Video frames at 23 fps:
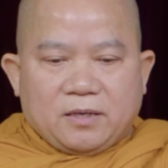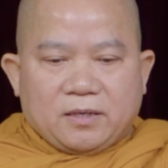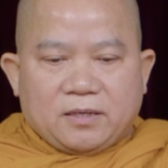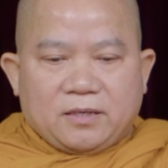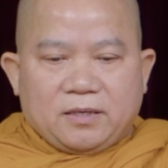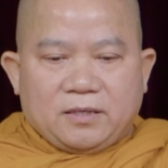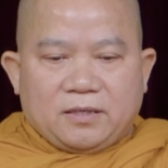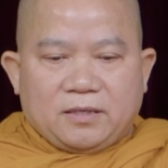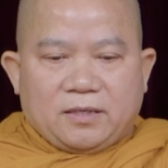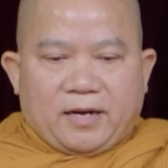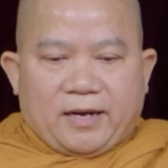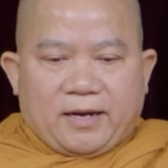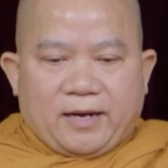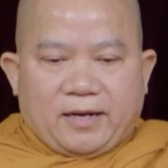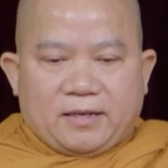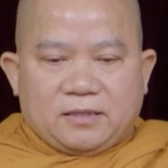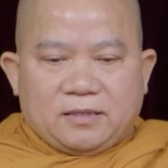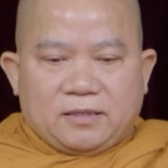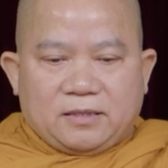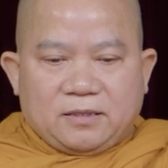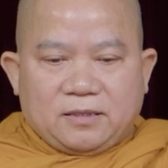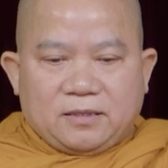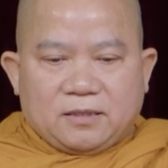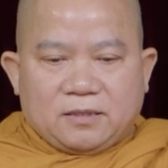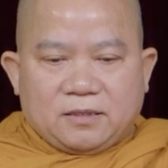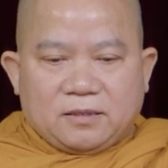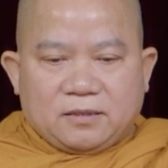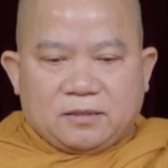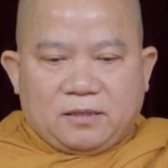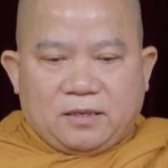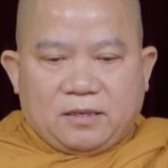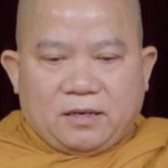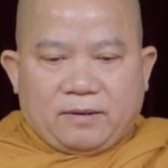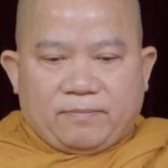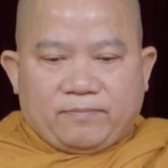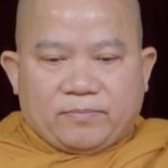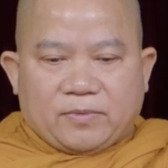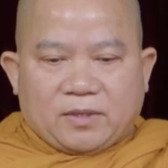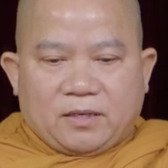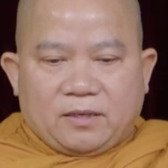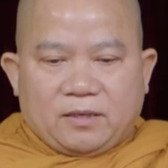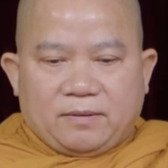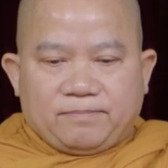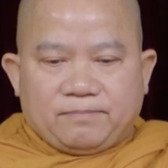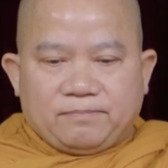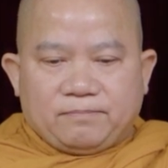khi đã nhòm
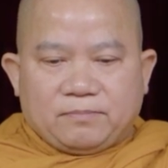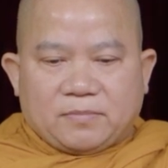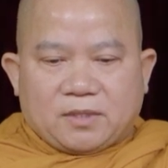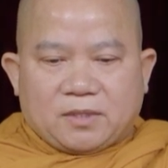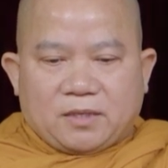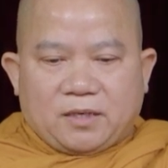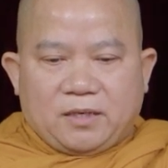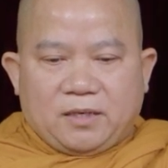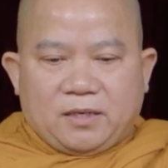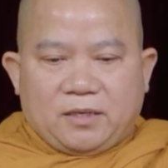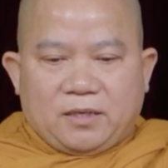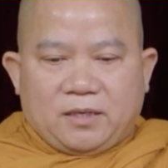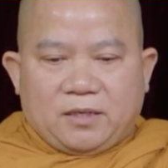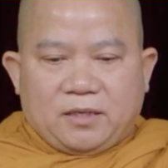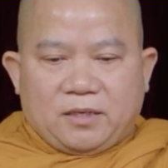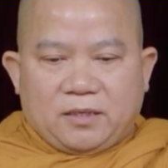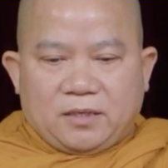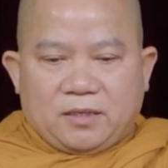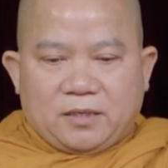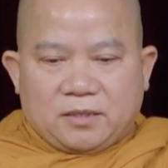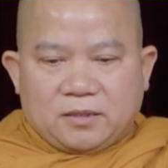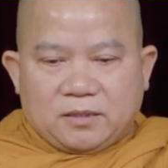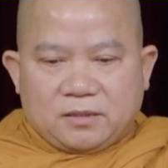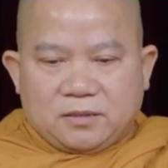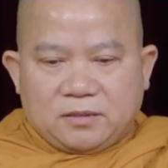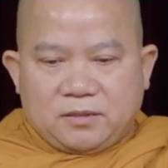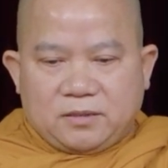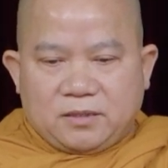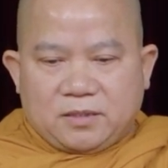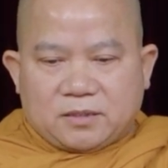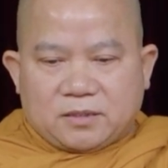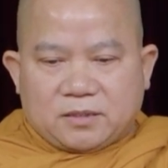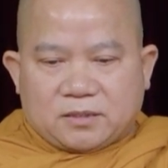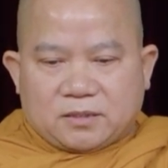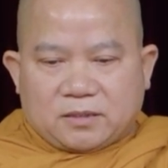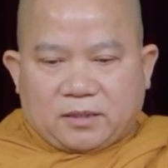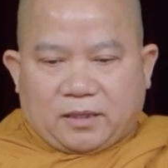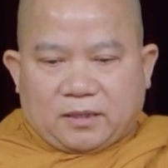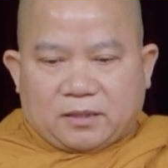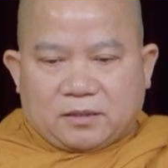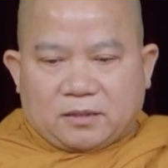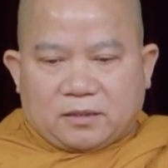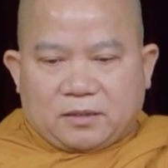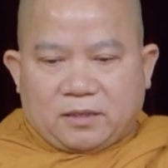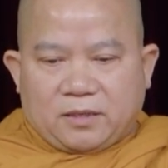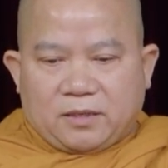tóm thì dứt sạch
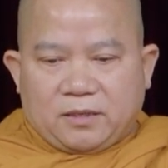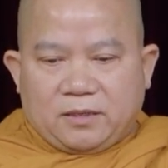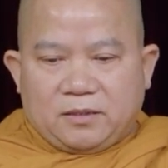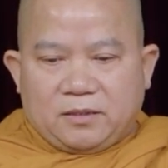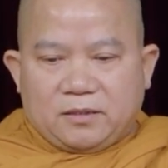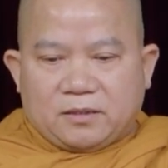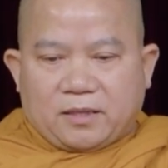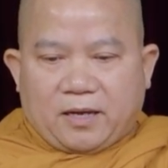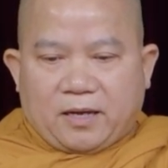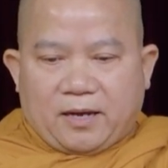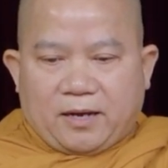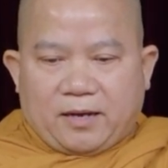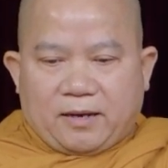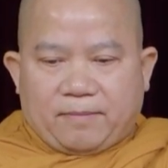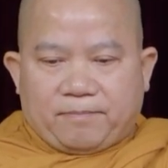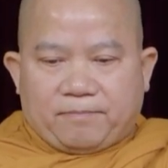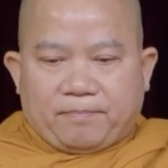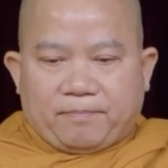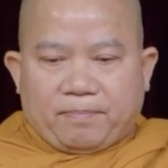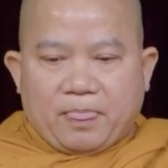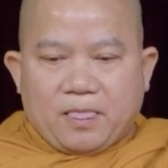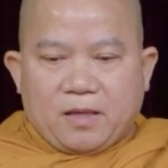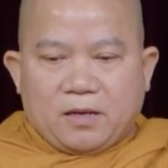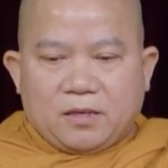hỷ tham